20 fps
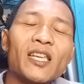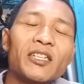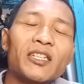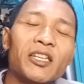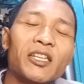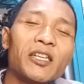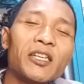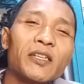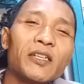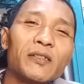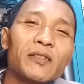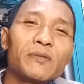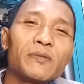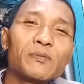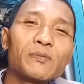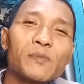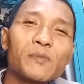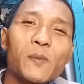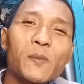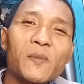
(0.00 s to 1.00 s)
jadi
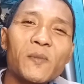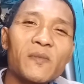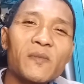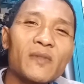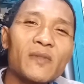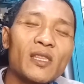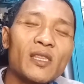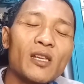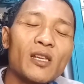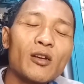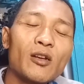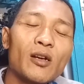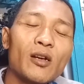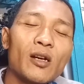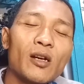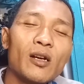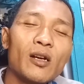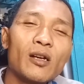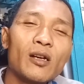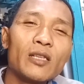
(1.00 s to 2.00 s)

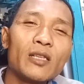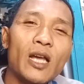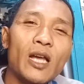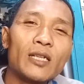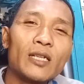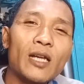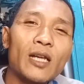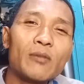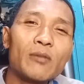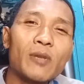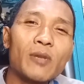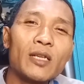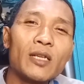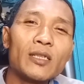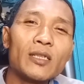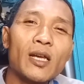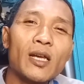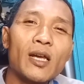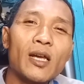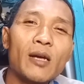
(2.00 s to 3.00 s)
e, yang
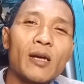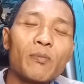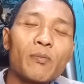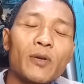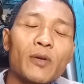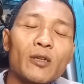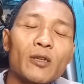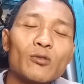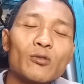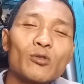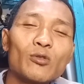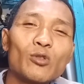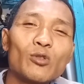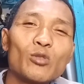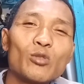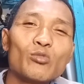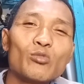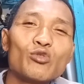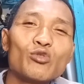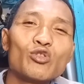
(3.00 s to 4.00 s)
namanya
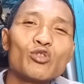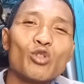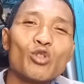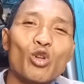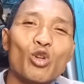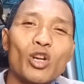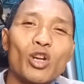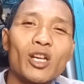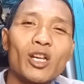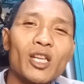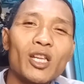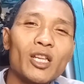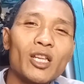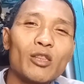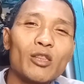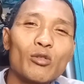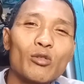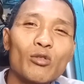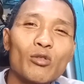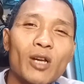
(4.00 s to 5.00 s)
perkutut mujur
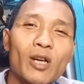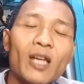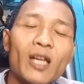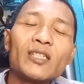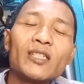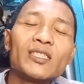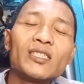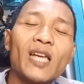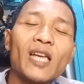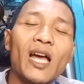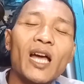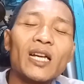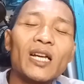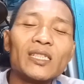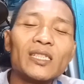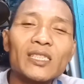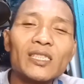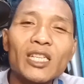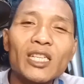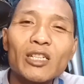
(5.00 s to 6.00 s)
itu kan
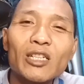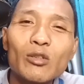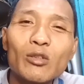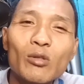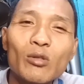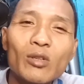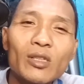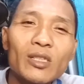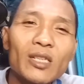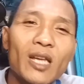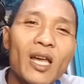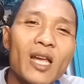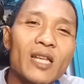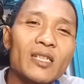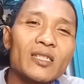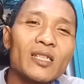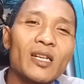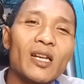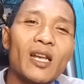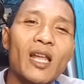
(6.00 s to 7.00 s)
yang
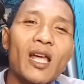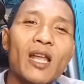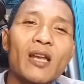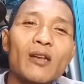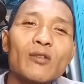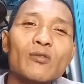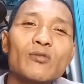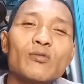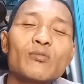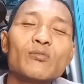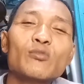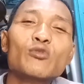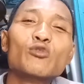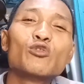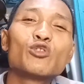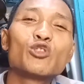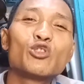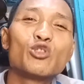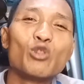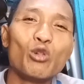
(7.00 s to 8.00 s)
tidurnya selalu
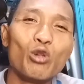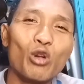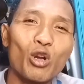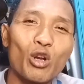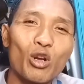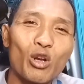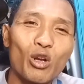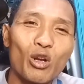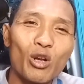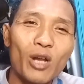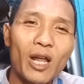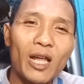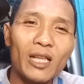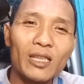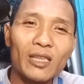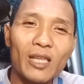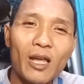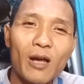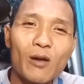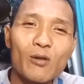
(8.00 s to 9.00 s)
mujur
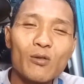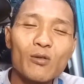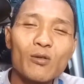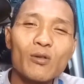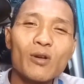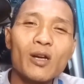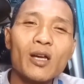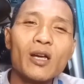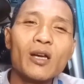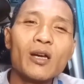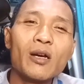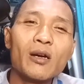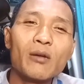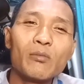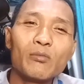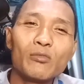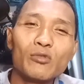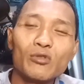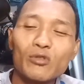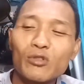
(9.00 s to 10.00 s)
atau
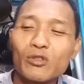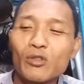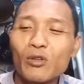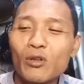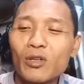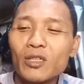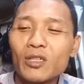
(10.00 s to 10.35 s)
muncul